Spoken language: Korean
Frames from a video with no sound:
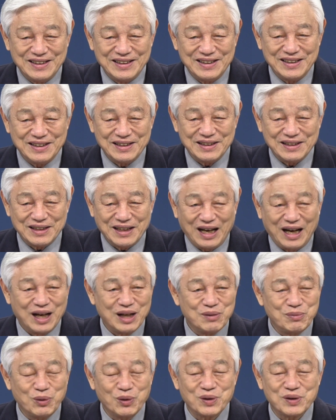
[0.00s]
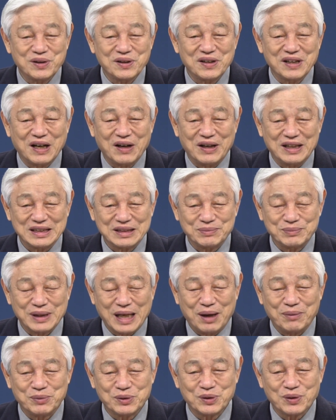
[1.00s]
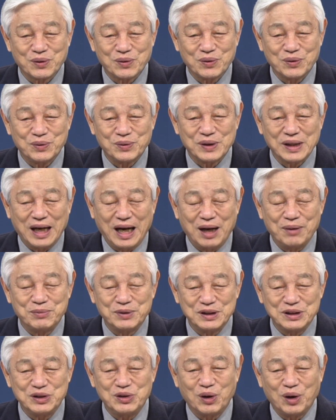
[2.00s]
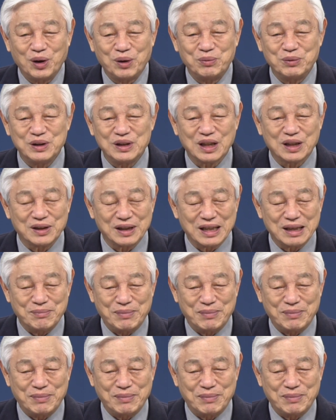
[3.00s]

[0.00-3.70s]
날 보고 걸으라고 하시면 아무도 없고 우리 아버지도 어머니도 그렇게